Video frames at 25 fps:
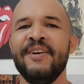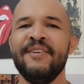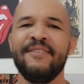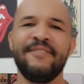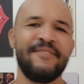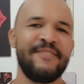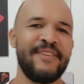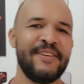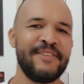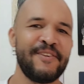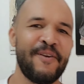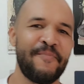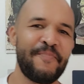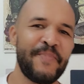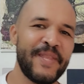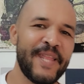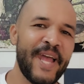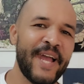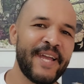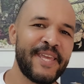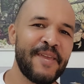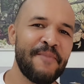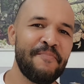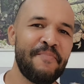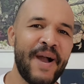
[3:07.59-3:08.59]
Não deixe de opinar
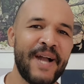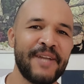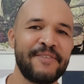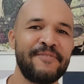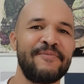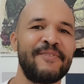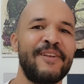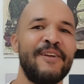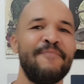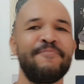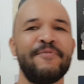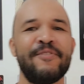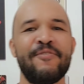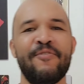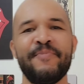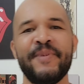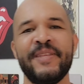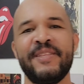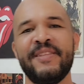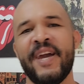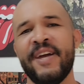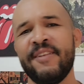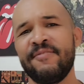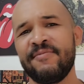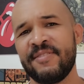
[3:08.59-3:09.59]
aqui embaixo no campo de
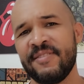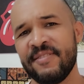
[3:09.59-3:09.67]
comentários.